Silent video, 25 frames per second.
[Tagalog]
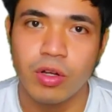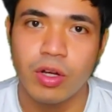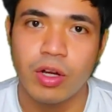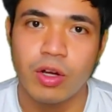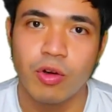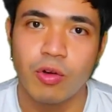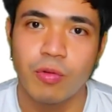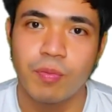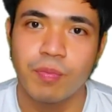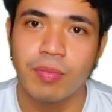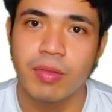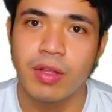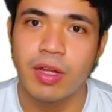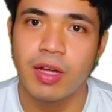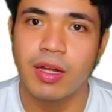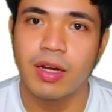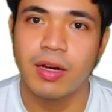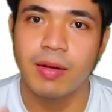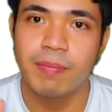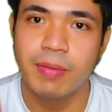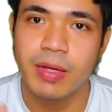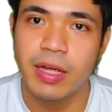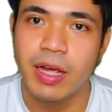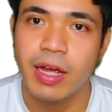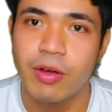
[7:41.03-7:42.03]
I hope
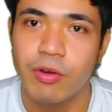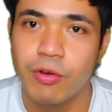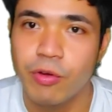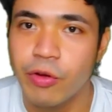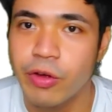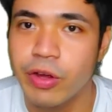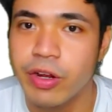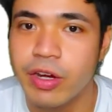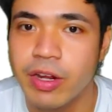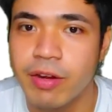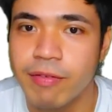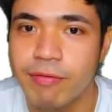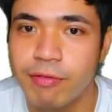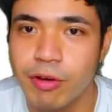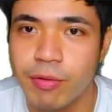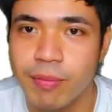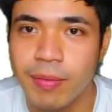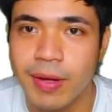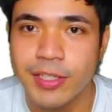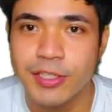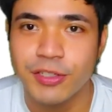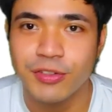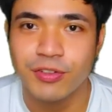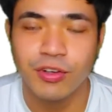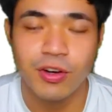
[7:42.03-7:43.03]
na bigyan ko kayo ng
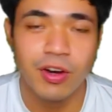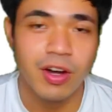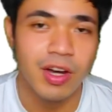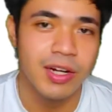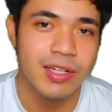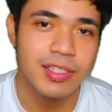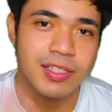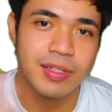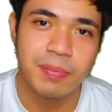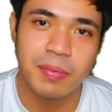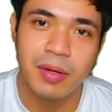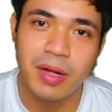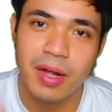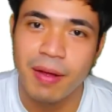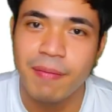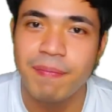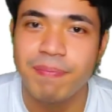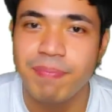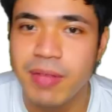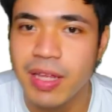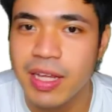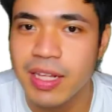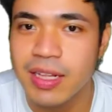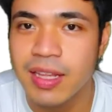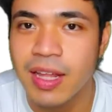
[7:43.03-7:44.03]
information regarding sa mga
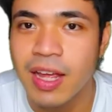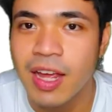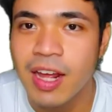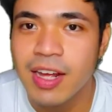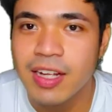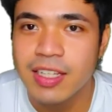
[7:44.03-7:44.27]
update